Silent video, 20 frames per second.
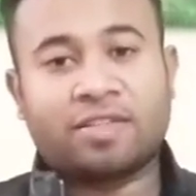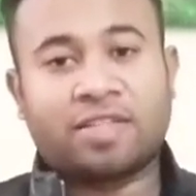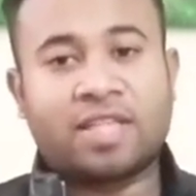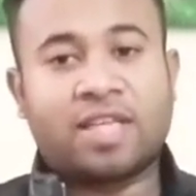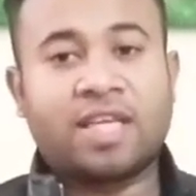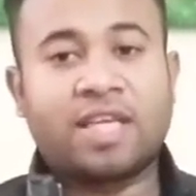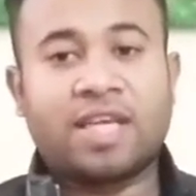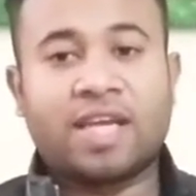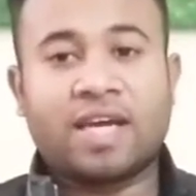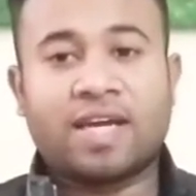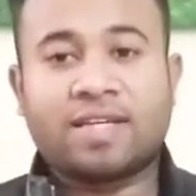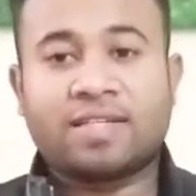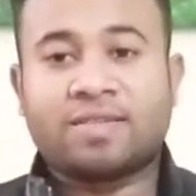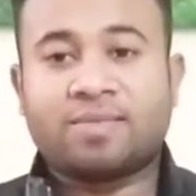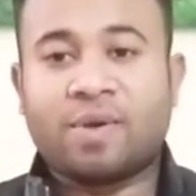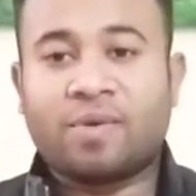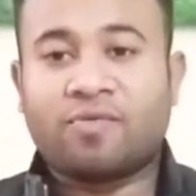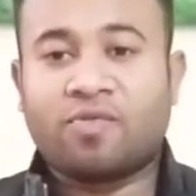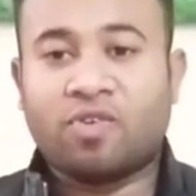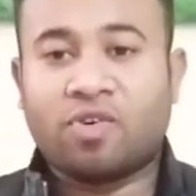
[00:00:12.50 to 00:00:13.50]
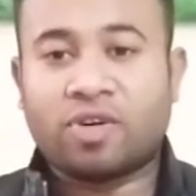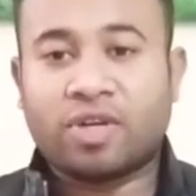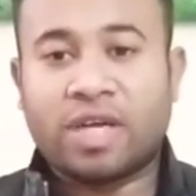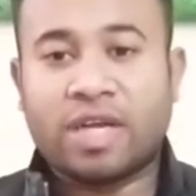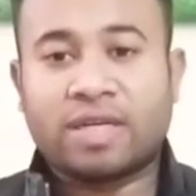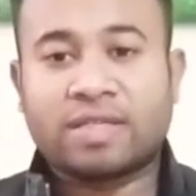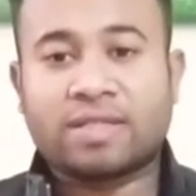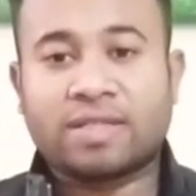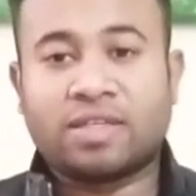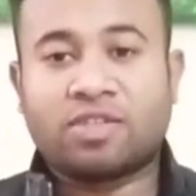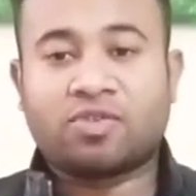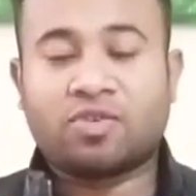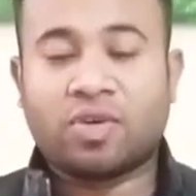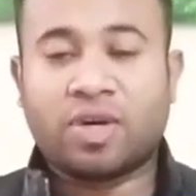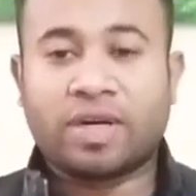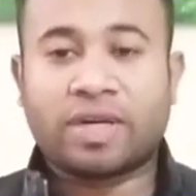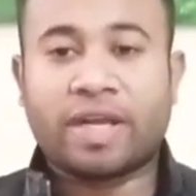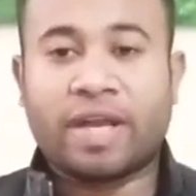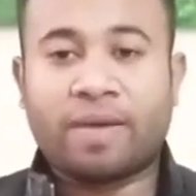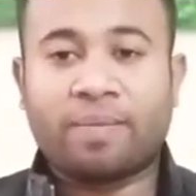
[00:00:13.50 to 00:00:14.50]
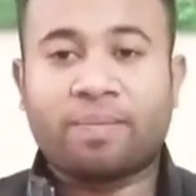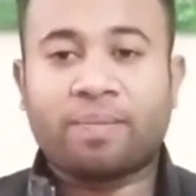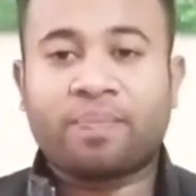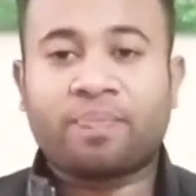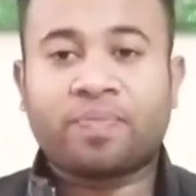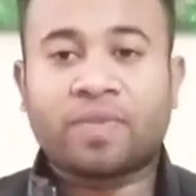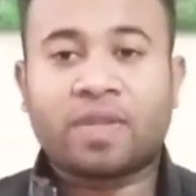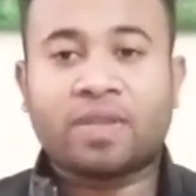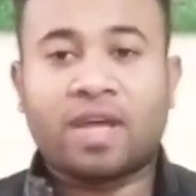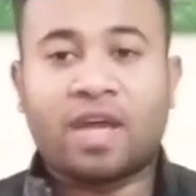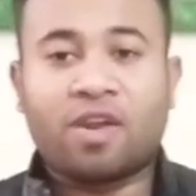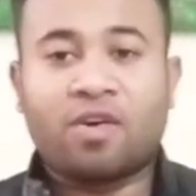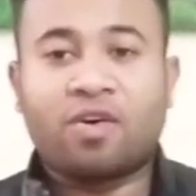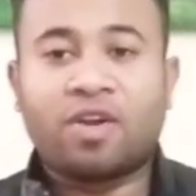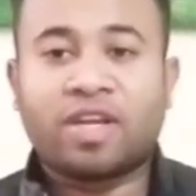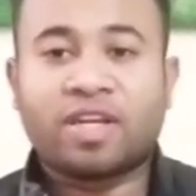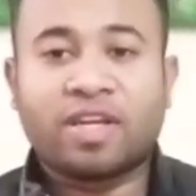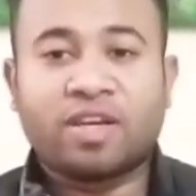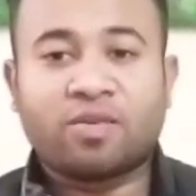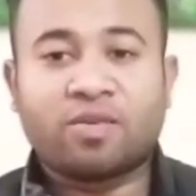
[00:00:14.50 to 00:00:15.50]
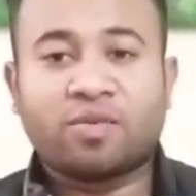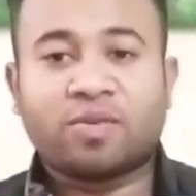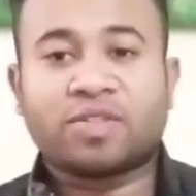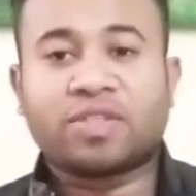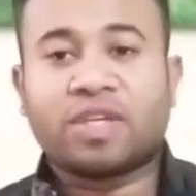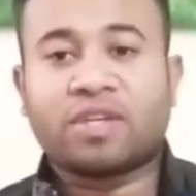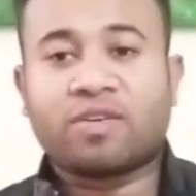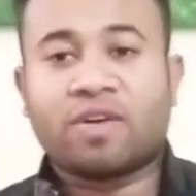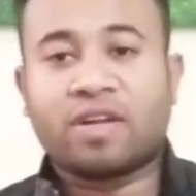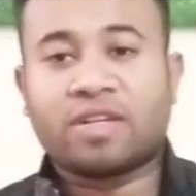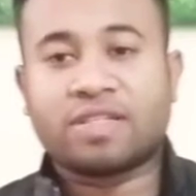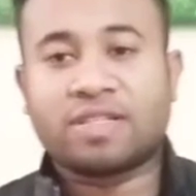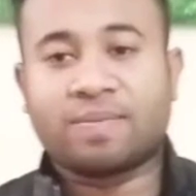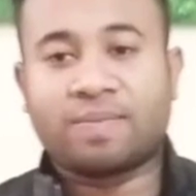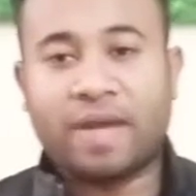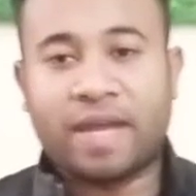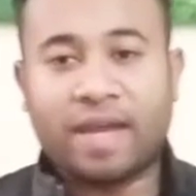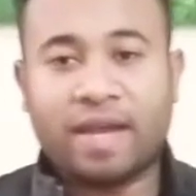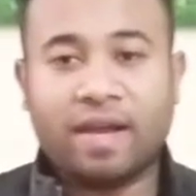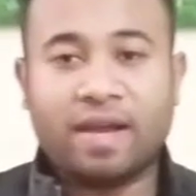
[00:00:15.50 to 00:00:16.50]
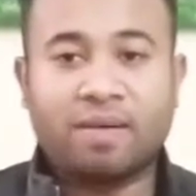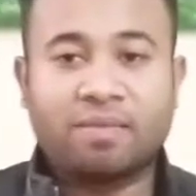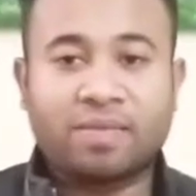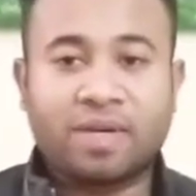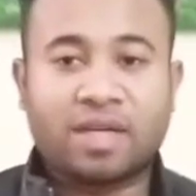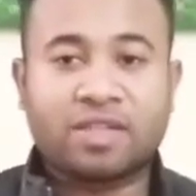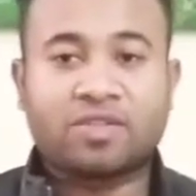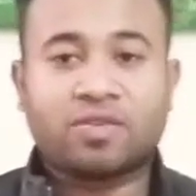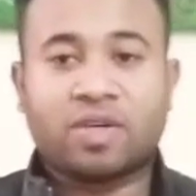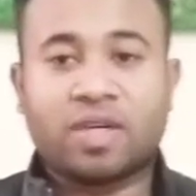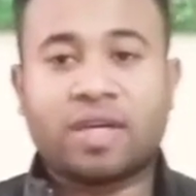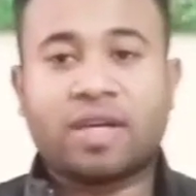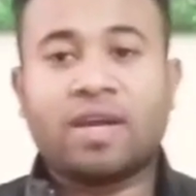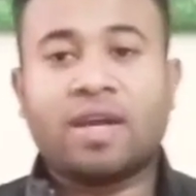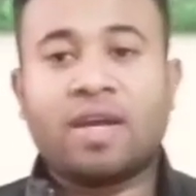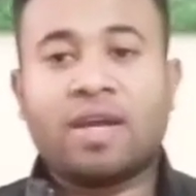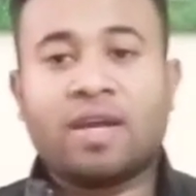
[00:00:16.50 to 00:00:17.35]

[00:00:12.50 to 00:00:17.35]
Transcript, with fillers: থ্রি ইয়ার্স বা ফোর ইয়ার্স স্টুডেন্ট গ্যাপ তারা অনেকে কোশ্চেন করেন যে ভাইয়া আমরা আসলে